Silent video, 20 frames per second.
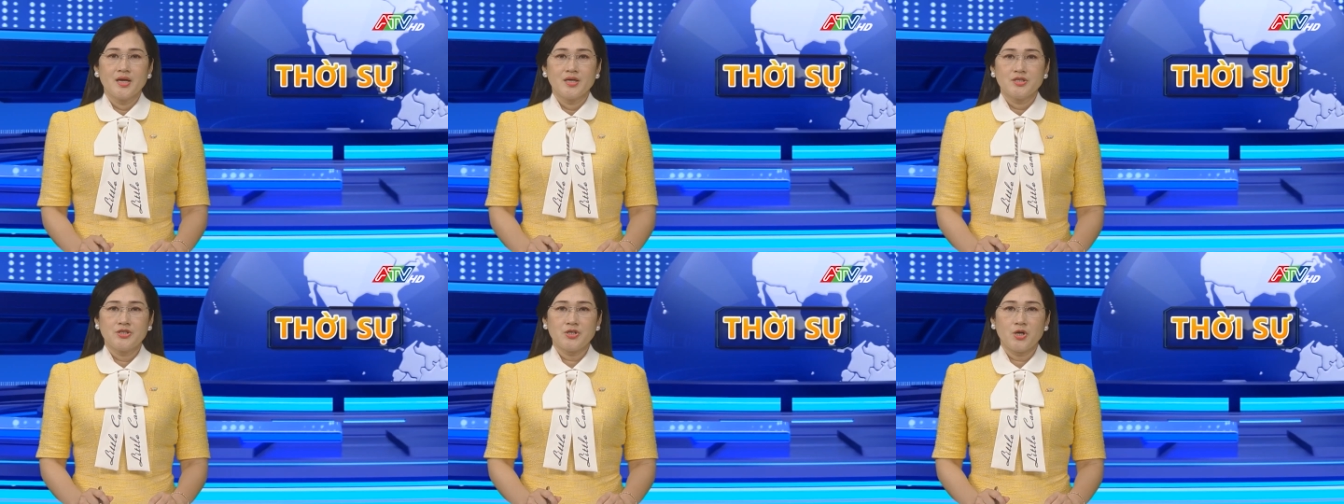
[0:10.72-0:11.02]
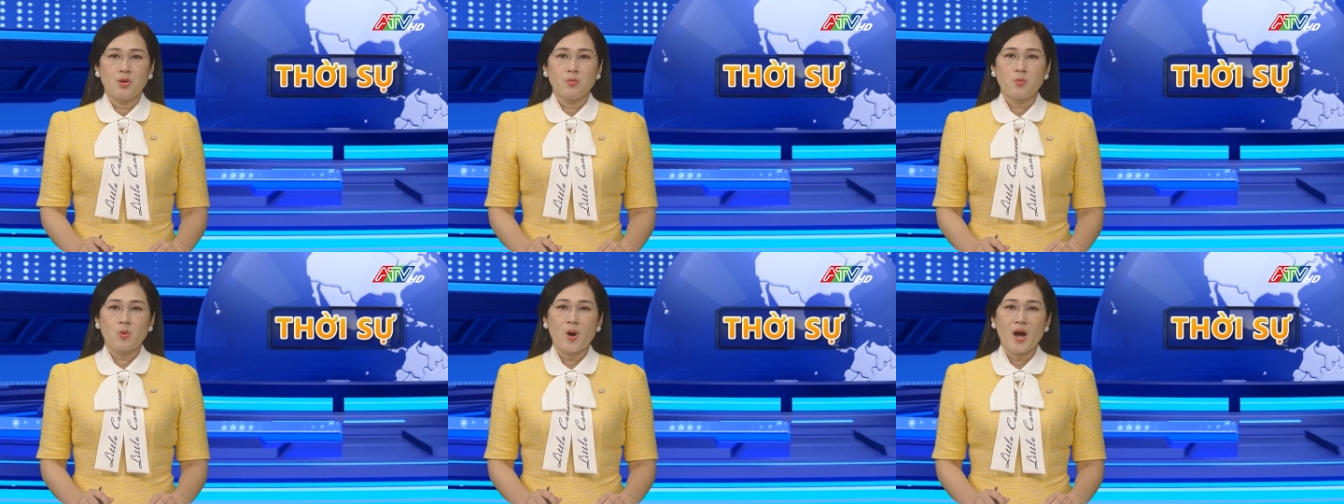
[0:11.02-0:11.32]
Chiều
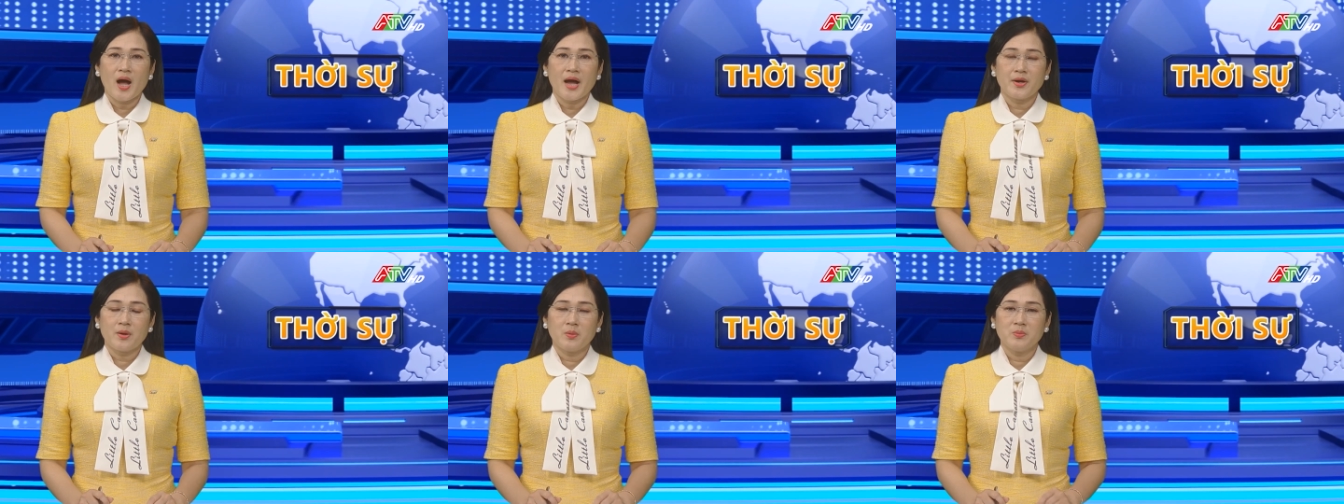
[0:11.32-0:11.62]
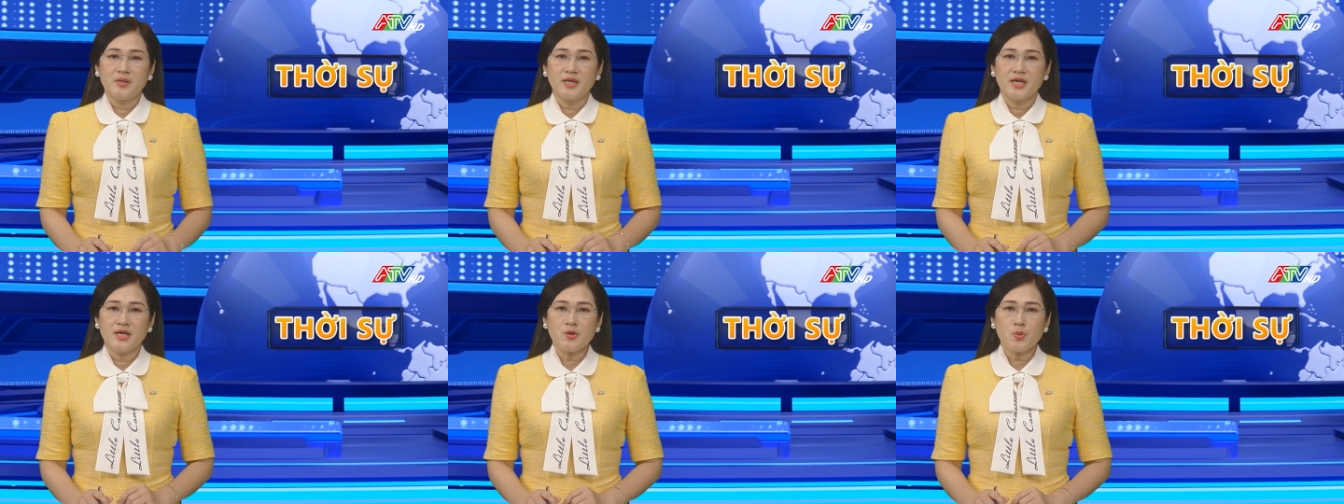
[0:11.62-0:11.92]
hôm qua, đồng
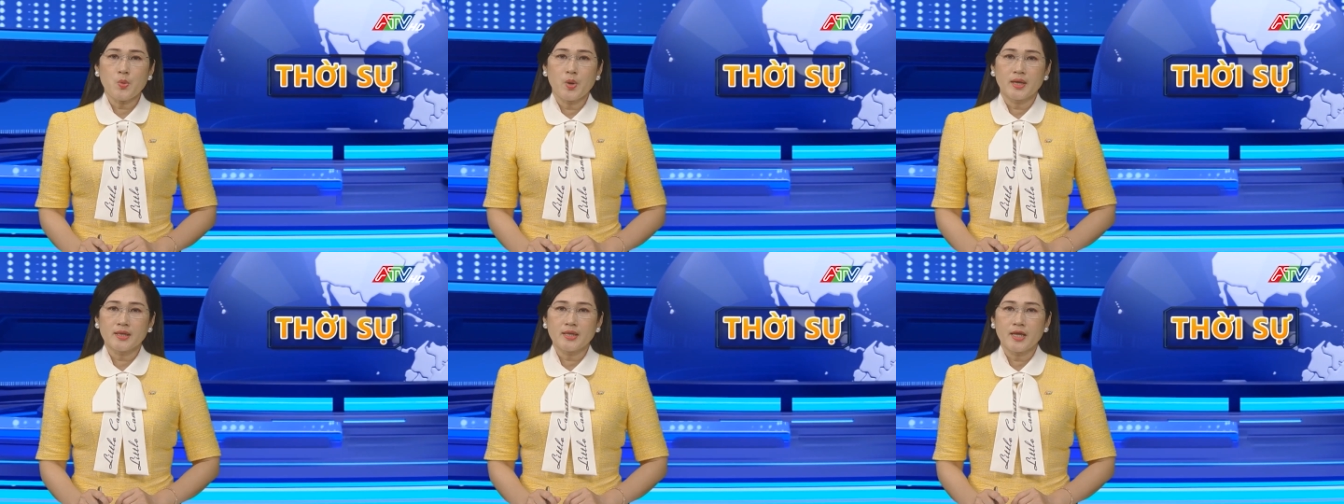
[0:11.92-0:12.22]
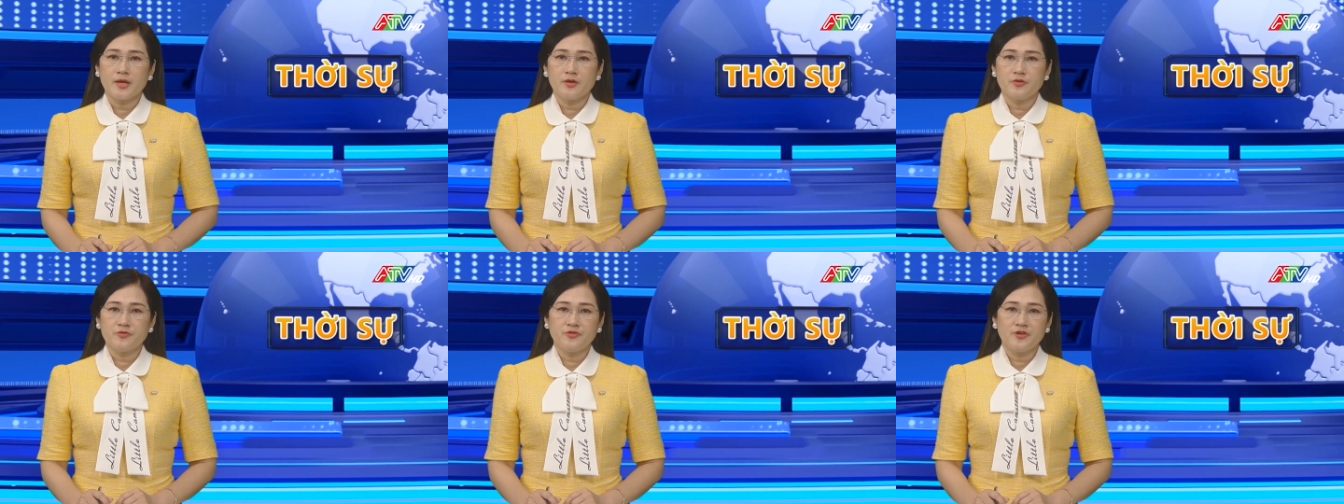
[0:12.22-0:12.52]
chí Nguyễn
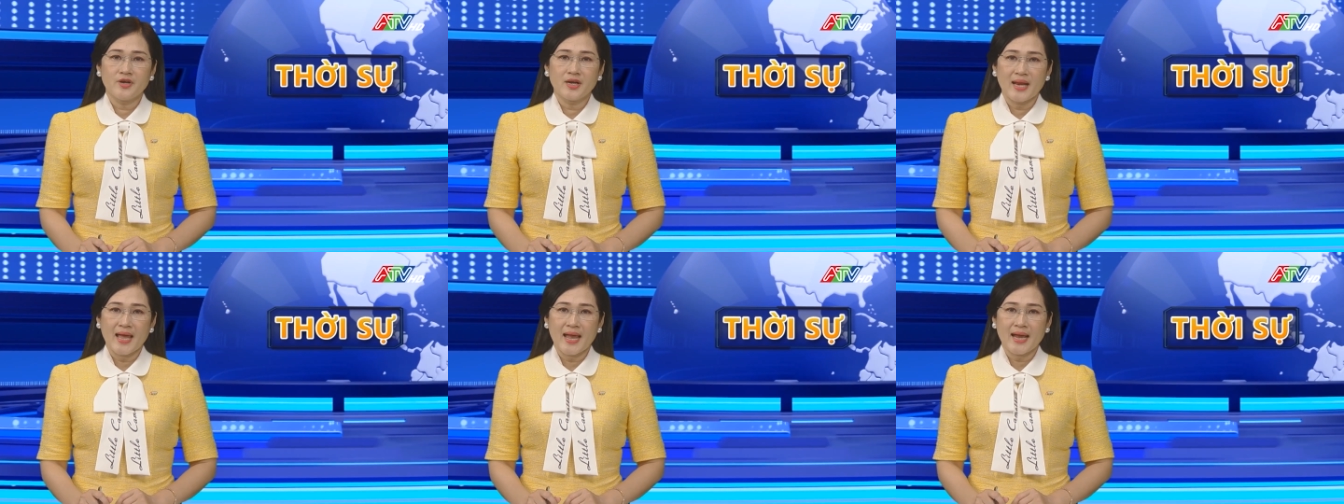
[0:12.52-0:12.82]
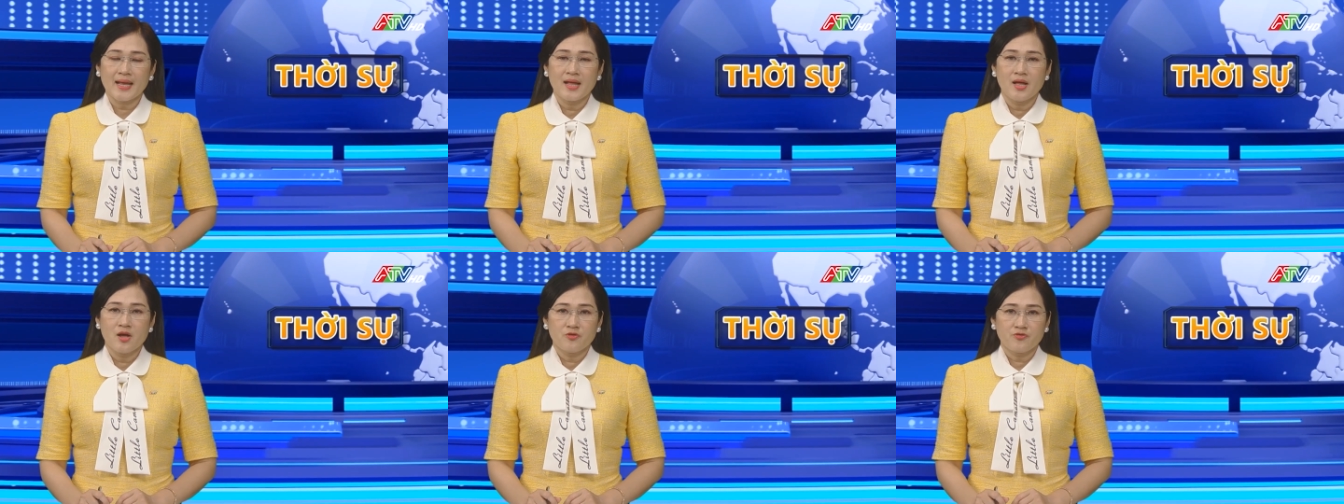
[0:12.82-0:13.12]
Thị Phương Lan,